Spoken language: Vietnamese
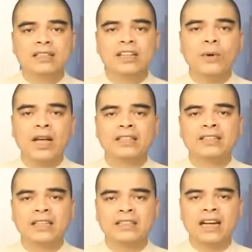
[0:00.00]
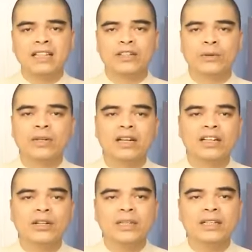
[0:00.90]
Thì ngoài ánh sáng ra thì cũng
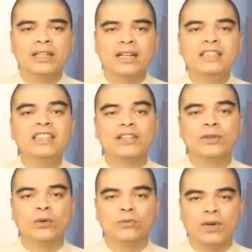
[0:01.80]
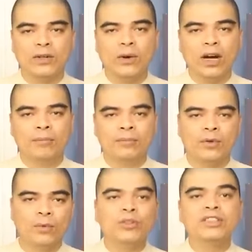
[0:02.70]
cần lưu ý đến cái nhiệt độ và độ ẩm
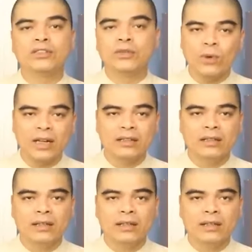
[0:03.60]
của môi trường xung quanh.